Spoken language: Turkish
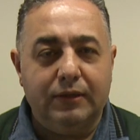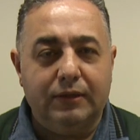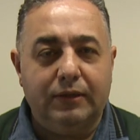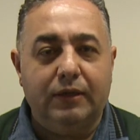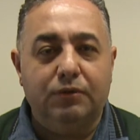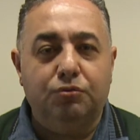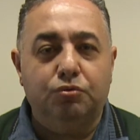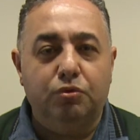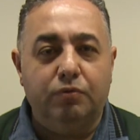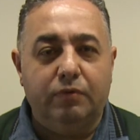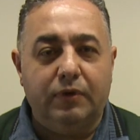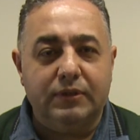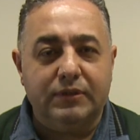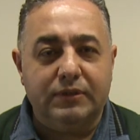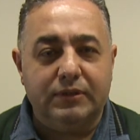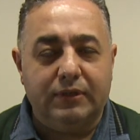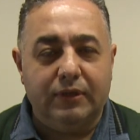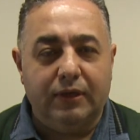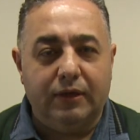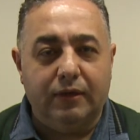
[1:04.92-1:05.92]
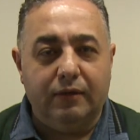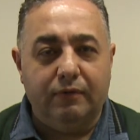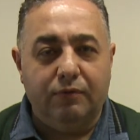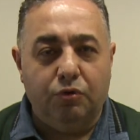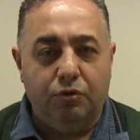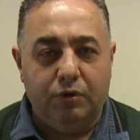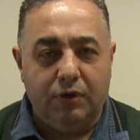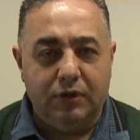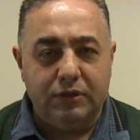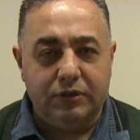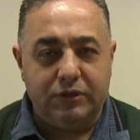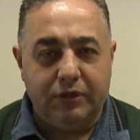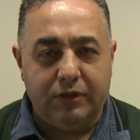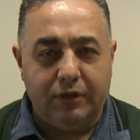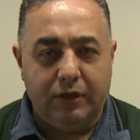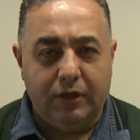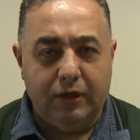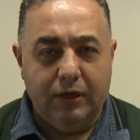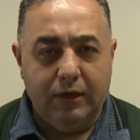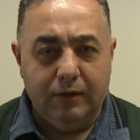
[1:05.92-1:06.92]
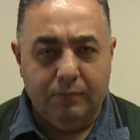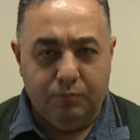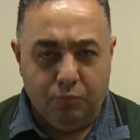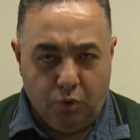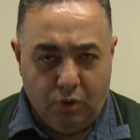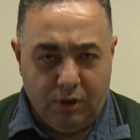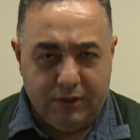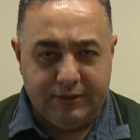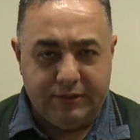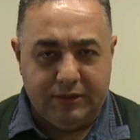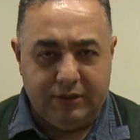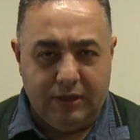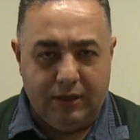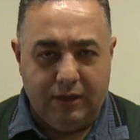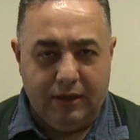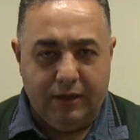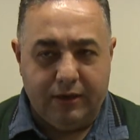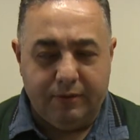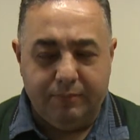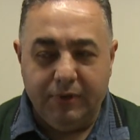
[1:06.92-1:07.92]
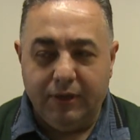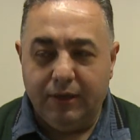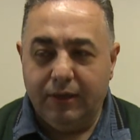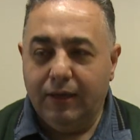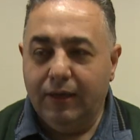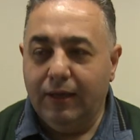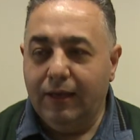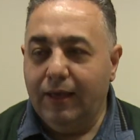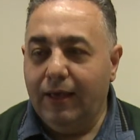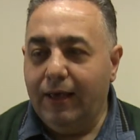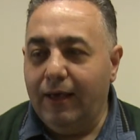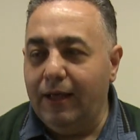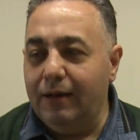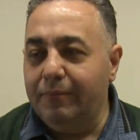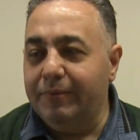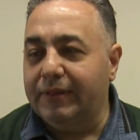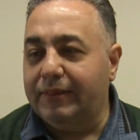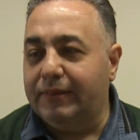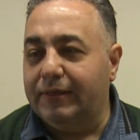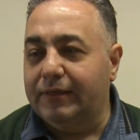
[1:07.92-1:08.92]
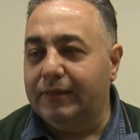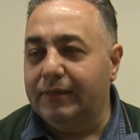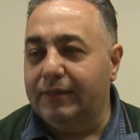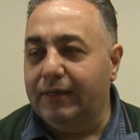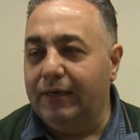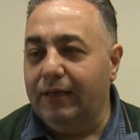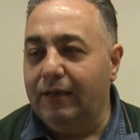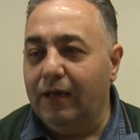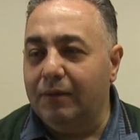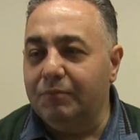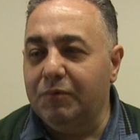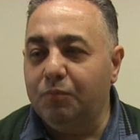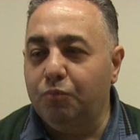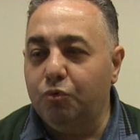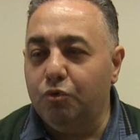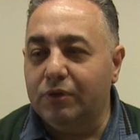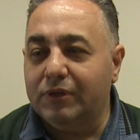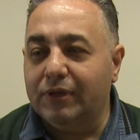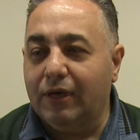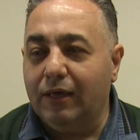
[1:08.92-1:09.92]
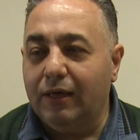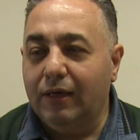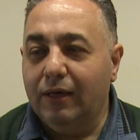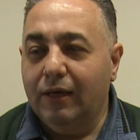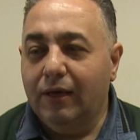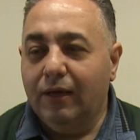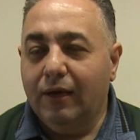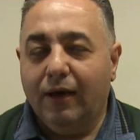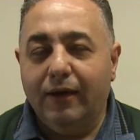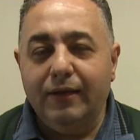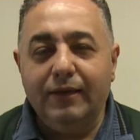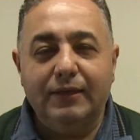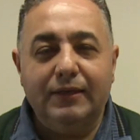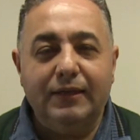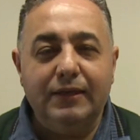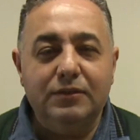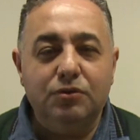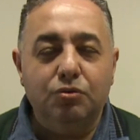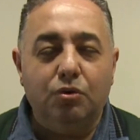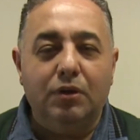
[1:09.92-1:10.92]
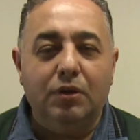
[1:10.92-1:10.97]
tek üniversite öğrencileri Boğaziçi'liler mi? Elbette ki değil ama burada hani gezi